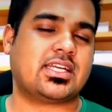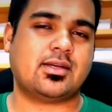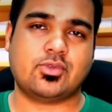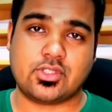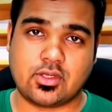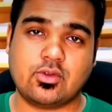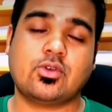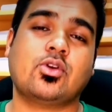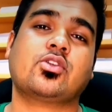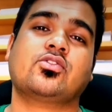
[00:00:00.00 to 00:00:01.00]
টাকা
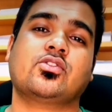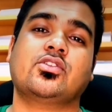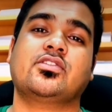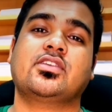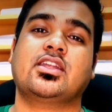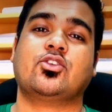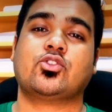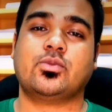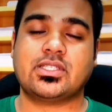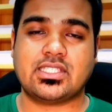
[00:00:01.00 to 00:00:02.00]
পয়সাগুলো খরচ করেছেন
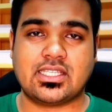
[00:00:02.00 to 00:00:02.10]
অথবা